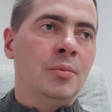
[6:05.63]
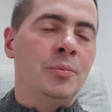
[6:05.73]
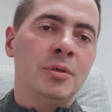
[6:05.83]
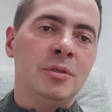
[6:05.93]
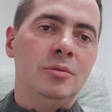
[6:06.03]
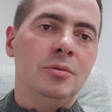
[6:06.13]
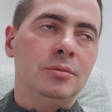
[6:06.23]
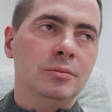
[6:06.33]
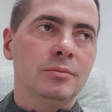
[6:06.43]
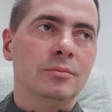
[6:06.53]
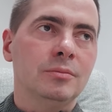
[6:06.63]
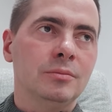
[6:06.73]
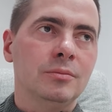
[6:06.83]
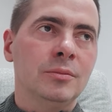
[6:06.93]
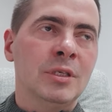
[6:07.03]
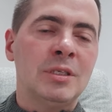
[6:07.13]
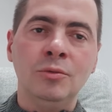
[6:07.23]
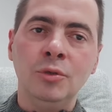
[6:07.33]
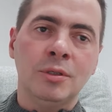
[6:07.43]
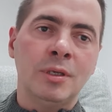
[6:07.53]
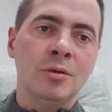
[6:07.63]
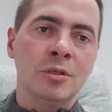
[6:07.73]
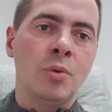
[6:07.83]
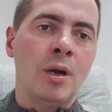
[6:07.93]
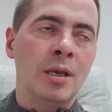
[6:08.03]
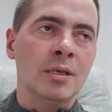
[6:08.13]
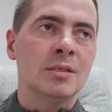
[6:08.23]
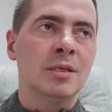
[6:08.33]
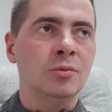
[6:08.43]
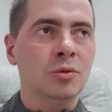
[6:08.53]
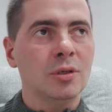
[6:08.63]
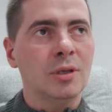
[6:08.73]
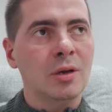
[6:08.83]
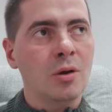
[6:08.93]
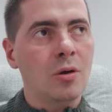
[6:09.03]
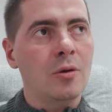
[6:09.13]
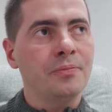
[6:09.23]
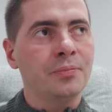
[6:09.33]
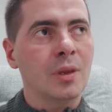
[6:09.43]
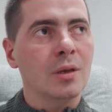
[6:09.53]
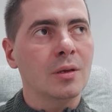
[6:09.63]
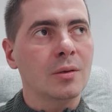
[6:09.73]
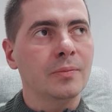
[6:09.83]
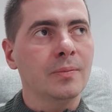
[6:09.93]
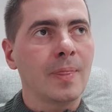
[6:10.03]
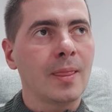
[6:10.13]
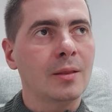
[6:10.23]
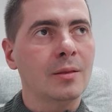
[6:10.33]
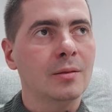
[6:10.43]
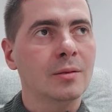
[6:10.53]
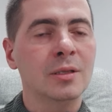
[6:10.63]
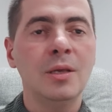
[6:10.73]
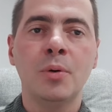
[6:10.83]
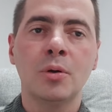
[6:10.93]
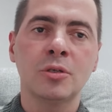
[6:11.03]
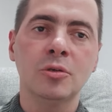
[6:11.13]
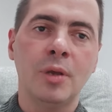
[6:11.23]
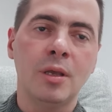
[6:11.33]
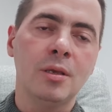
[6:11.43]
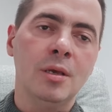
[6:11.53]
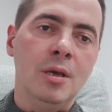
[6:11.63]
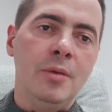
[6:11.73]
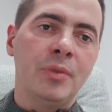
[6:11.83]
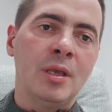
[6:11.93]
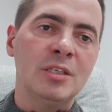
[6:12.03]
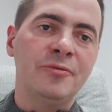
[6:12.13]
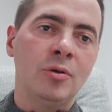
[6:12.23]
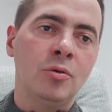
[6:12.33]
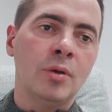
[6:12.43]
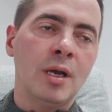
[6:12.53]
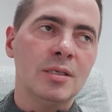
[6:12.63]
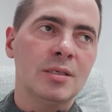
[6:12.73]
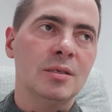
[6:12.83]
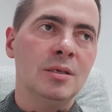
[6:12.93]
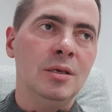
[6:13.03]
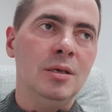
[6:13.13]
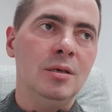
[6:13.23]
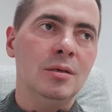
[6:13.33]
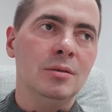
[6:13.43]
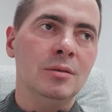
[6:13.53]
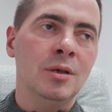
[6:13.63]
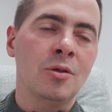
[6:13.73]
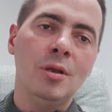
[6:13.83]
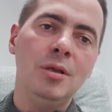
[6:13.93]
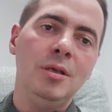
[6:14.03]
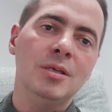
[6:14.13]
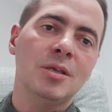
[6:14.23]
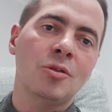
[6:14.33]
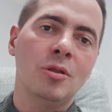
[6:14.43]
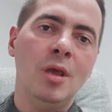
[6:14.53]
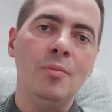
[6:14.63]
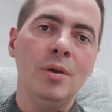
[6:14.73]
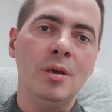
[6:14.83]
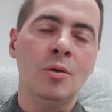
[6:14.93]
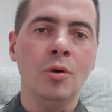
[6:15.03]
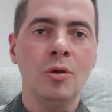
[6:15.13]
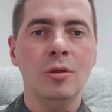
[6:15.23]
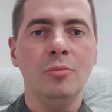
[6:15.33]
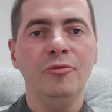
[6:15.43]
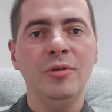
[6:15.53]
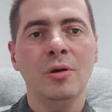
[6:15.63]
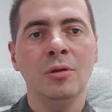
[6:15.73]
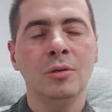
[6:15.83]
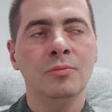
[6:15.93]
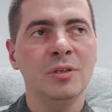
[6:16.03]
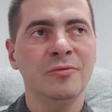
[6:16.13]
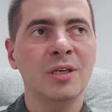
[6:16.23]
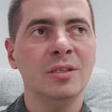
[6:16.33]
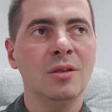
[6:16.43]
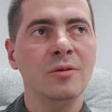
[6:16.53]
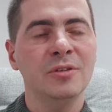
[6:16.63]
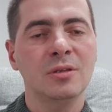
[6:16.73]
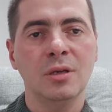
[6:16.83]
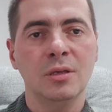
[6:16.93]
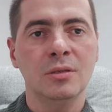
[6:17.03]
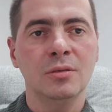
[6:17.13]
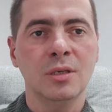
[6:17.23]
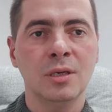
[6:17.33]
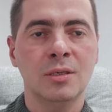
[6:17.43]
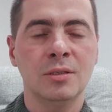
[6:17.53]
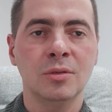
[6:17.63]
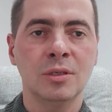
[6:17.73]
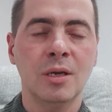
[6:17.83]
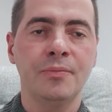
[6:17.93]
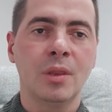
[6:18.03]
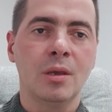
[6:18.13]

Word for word: Po prostu za dużo tego zła jest, za dużo tego, mm, tych nieporozumień jest wokół nas i jeżeli nie zaczniemy głośno mówić o tym, by zwracać się w stronę Jezusa Chrystusa,